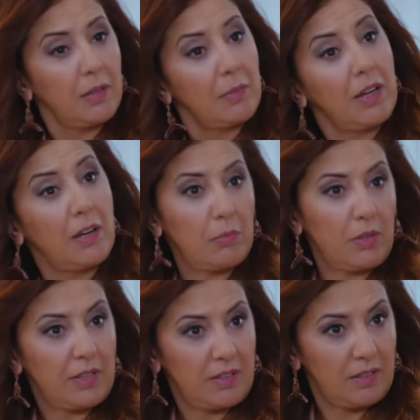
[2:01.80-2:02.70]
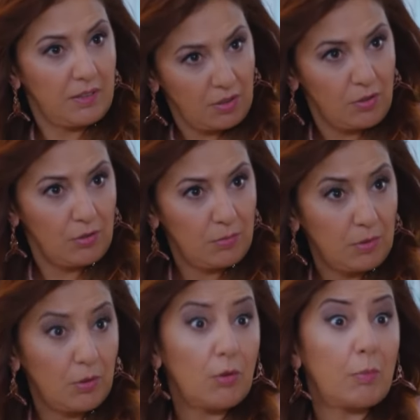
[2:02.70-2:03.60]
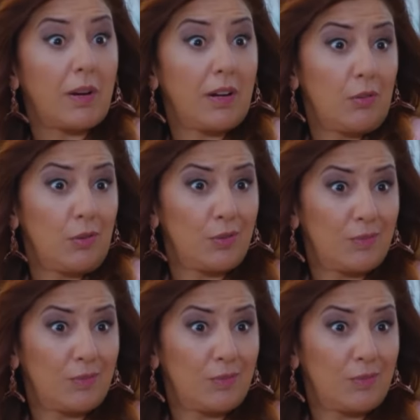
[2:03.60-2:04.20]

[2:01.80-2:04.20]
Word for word: Hemen kabul etti. Verdim. Yok para yok.